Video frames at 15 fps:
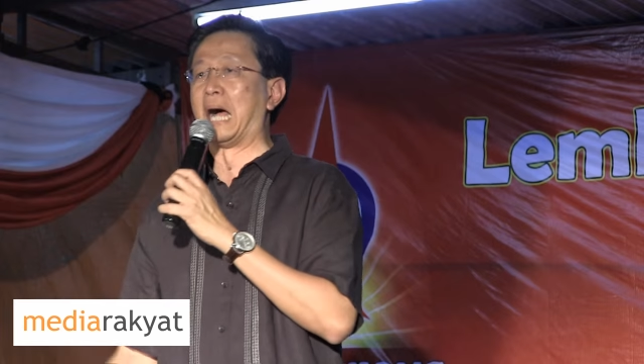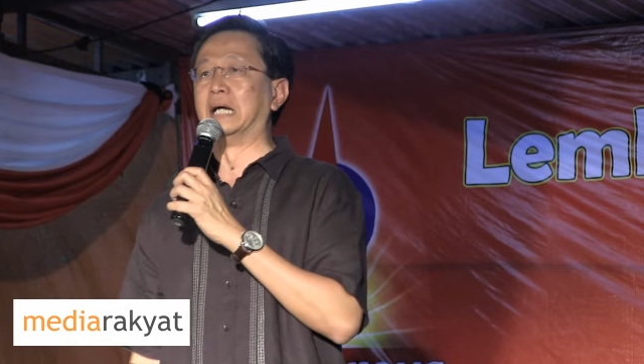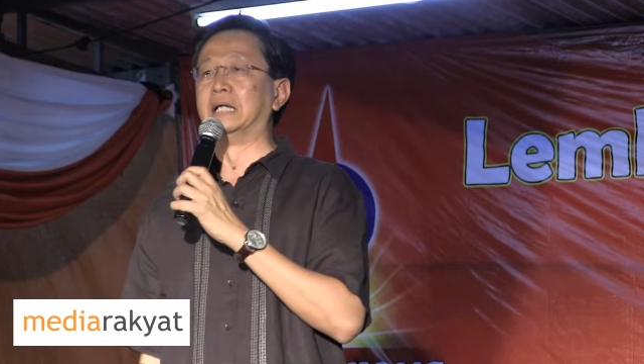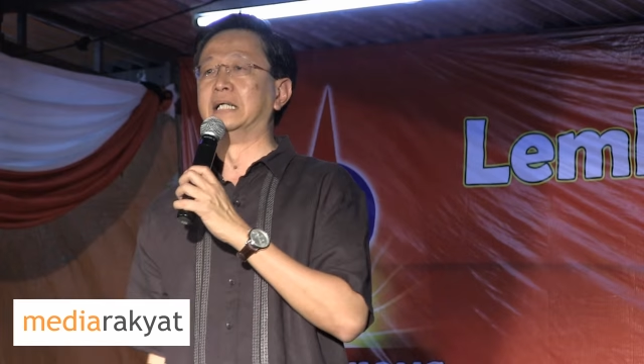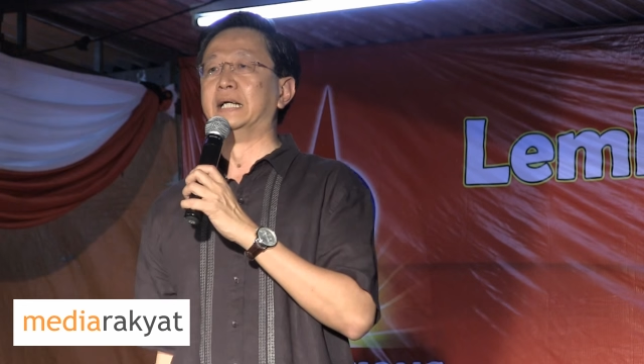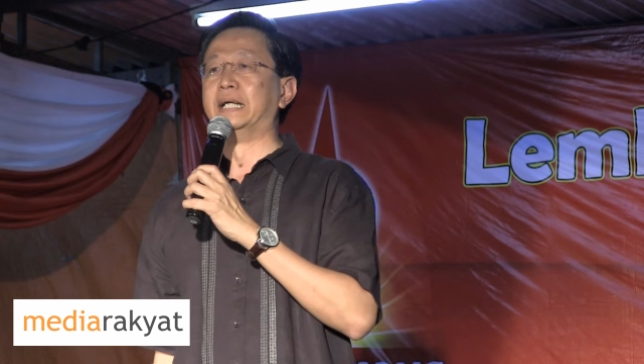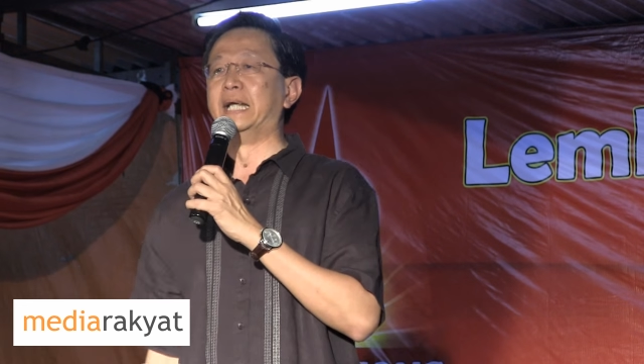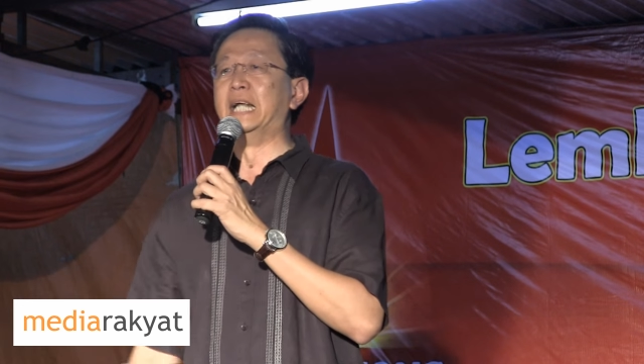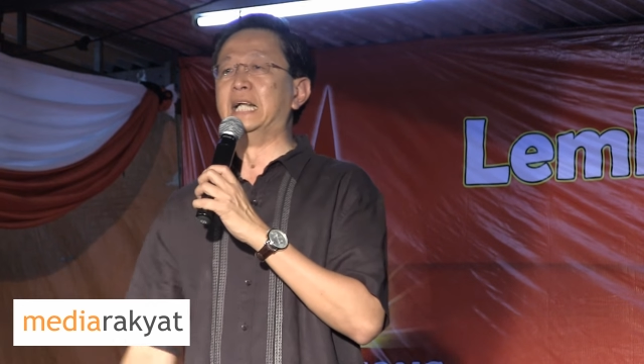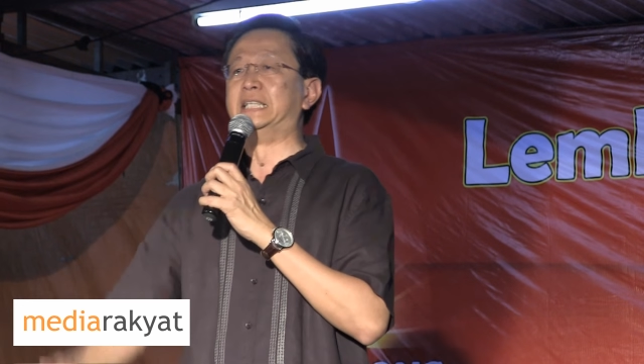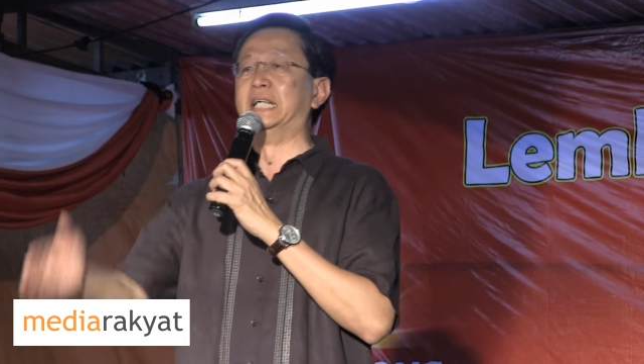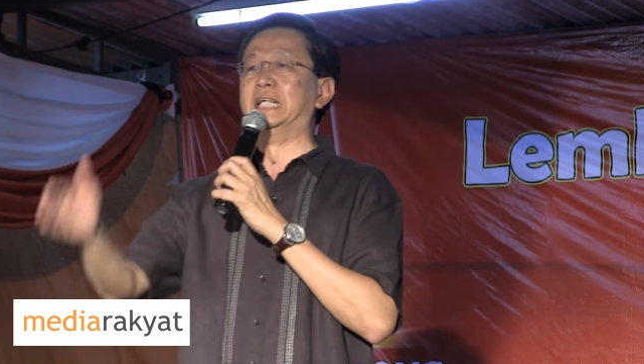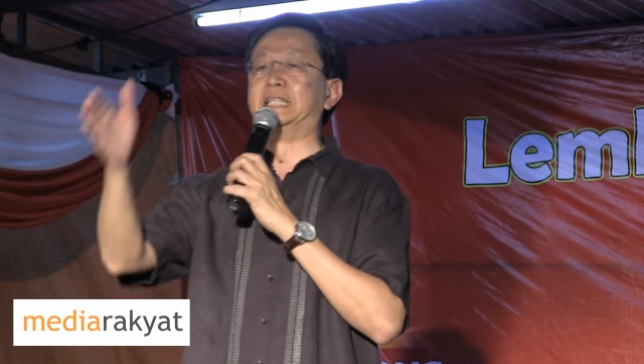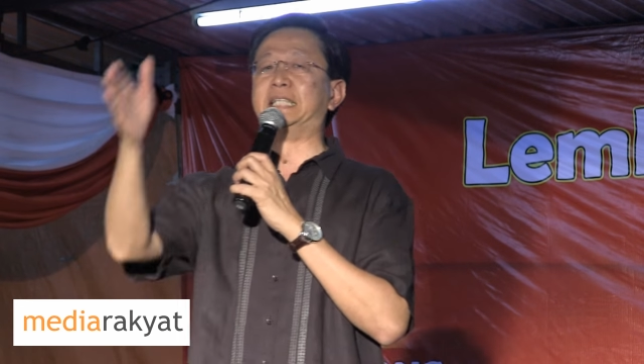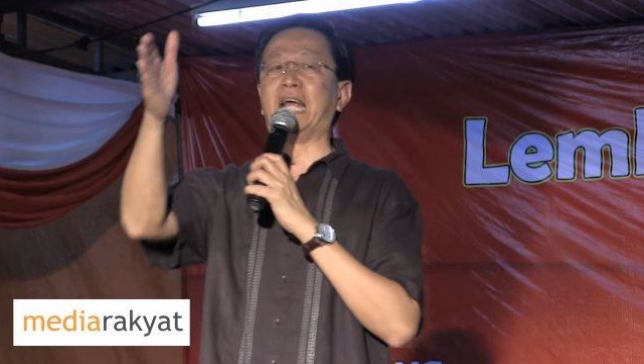党
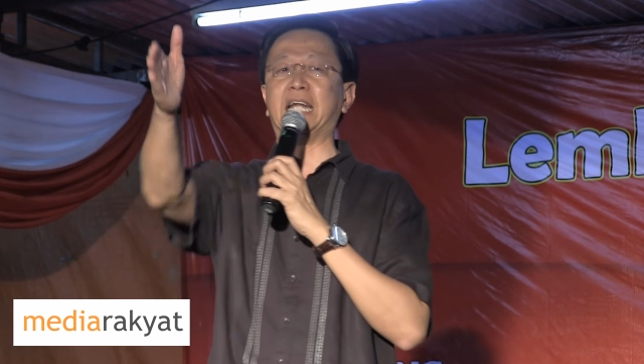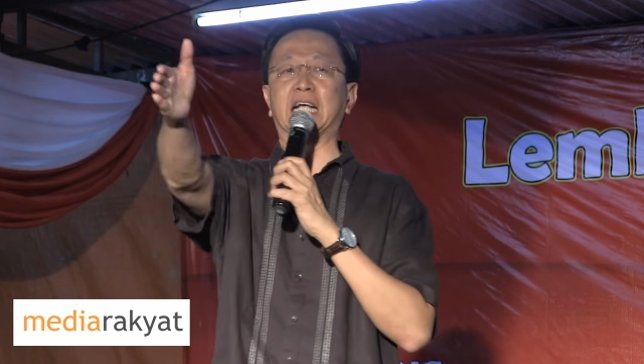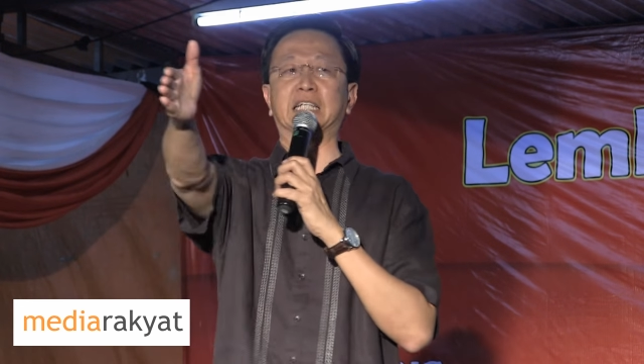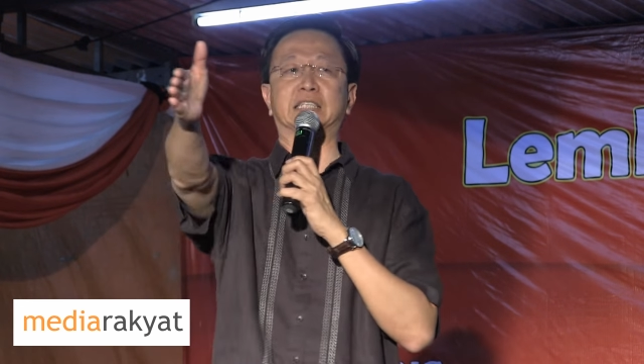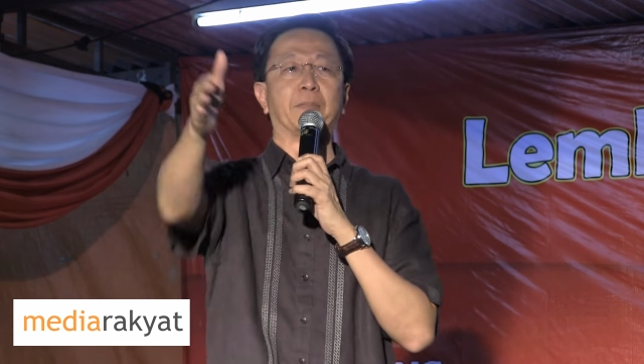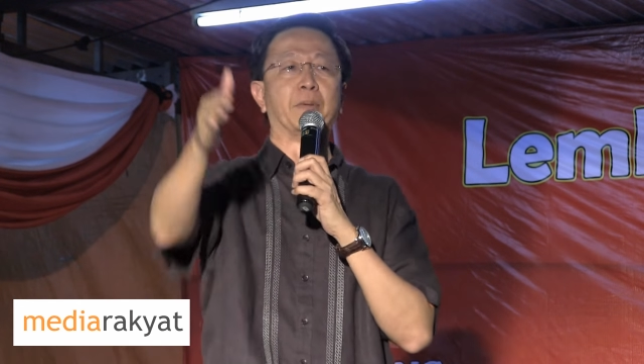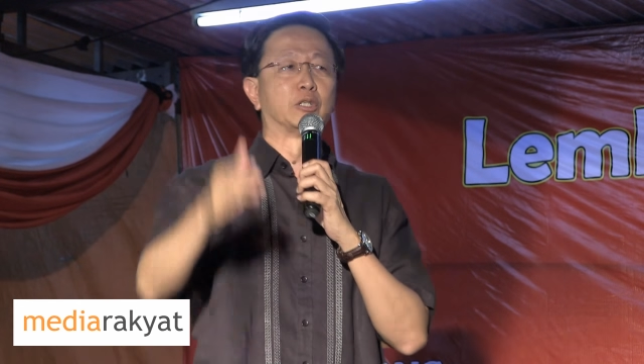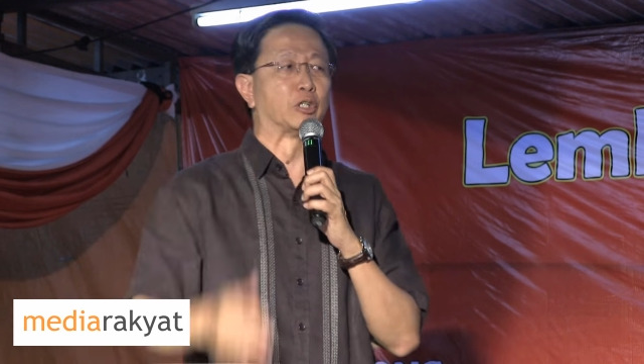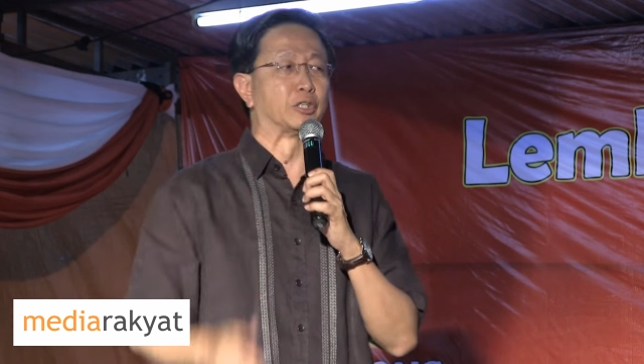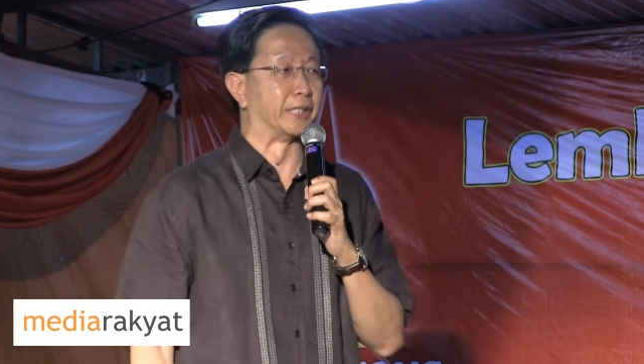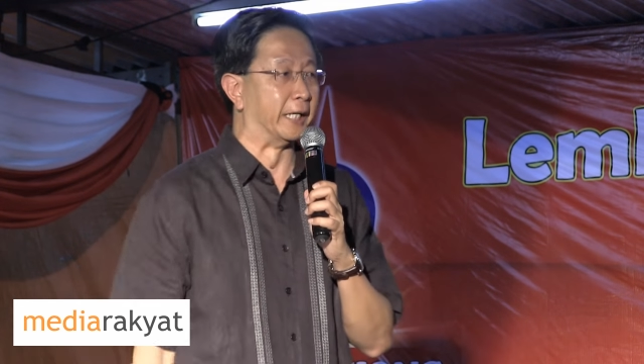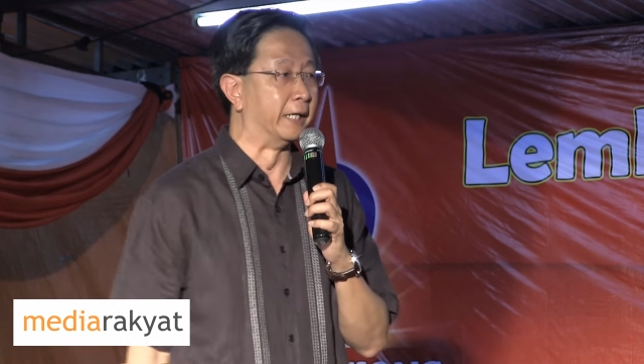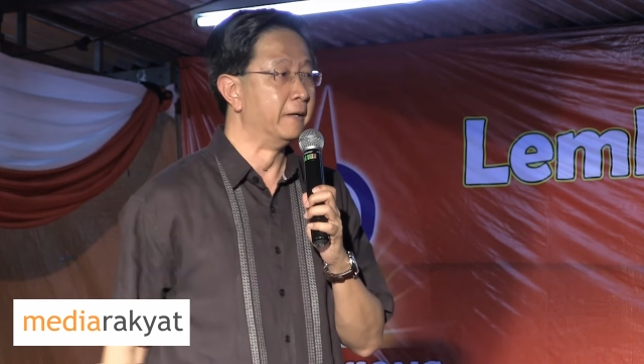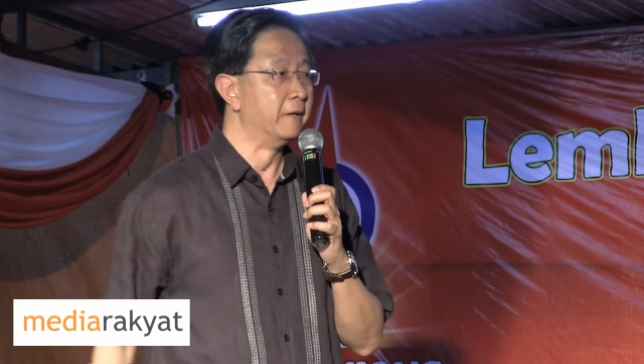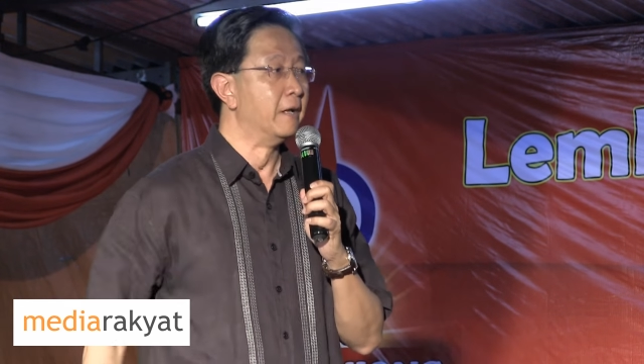一起签了什么
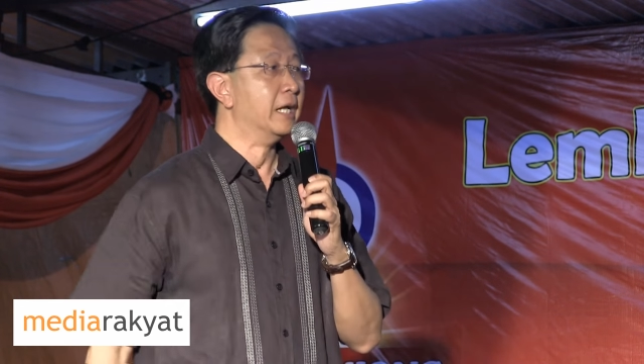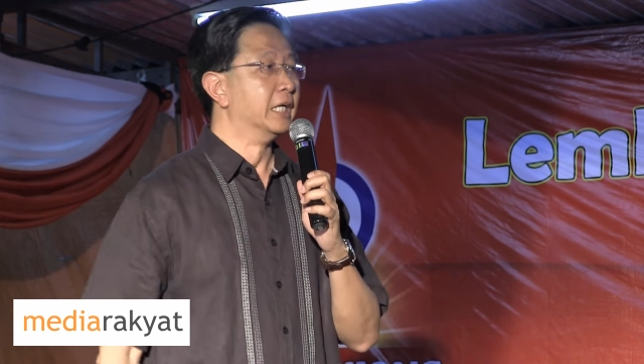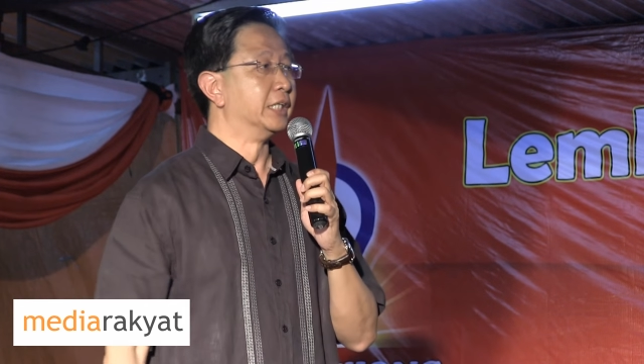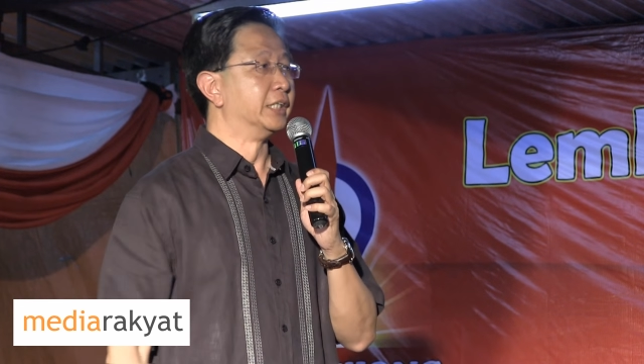东西？